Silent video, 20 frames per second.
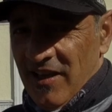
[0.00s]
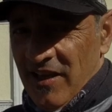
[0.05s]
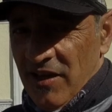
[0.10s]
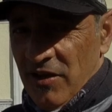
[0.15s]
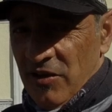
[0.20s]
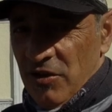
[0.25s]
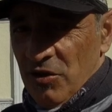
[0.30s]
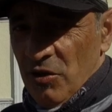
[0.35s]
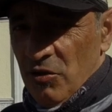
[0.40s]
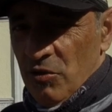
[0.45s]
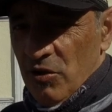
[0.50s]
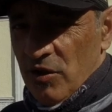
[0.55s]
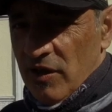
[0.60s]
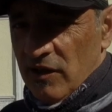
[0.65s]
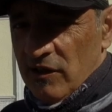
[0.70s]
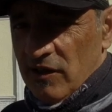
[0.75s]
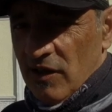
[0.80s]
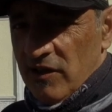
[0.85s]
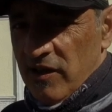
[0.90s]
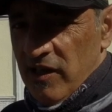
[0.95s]
Eu e o
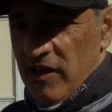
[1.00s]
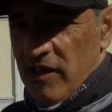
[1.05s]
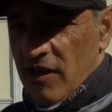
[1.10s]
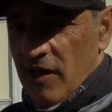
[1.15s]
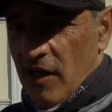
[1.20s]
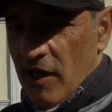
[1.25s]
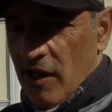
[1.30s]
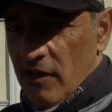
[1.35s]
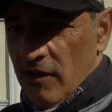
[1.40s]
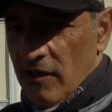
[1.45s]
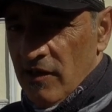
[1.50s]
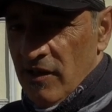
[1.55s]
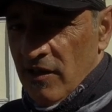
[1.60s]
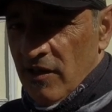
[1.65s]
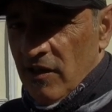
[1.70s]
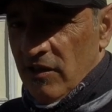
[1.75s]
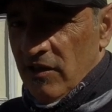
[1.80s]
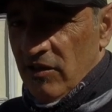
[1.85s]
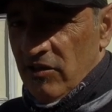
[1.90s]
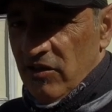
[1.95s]
Lucas aqui, cara,
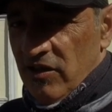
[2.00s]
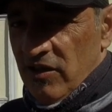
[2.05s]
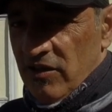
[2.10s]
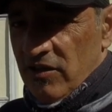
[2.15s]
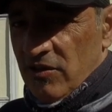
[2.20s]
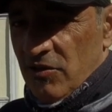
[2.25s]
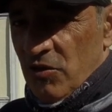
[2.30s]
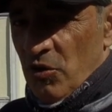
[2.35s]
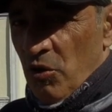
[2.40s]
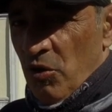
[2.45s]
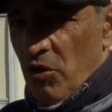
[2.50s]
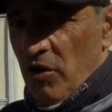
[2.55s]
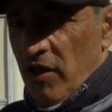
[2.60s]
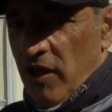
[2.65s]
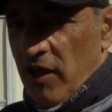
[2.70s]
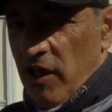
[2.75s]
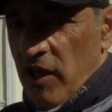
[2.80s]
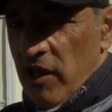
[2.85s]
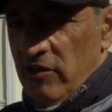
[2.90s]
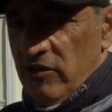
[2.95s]
a gente colou na
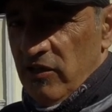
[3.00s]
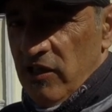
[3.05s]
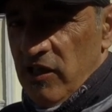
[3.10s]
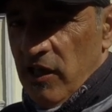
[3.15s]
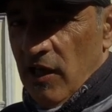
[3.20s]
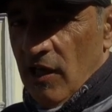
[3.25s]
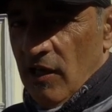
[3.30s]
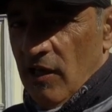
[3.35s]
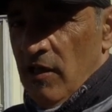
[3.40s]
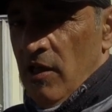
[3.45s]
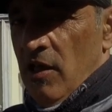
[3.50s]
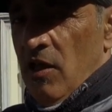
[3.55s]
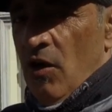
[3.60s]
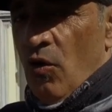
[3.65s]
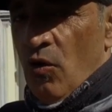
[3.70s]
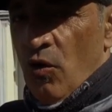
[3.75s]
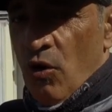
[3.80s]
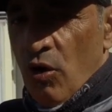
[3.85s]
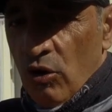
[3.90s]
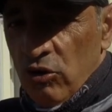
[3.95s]
igrejinha.
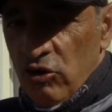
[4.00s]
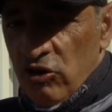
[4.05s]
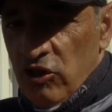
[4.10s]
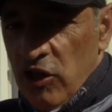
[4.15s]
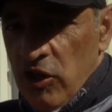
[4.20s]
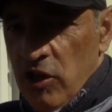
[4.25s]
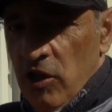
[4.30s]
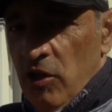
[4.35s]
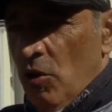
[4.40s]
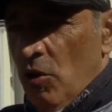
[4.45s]
Hoje